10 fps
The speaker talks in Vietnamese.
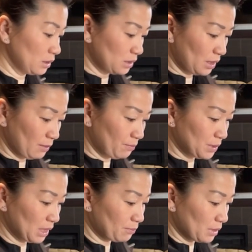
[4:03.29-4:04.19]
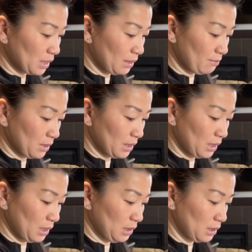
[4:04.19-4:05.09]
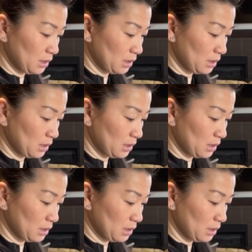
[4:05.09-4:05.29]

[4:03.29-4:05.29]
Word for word: tiêm sật tiêm ấy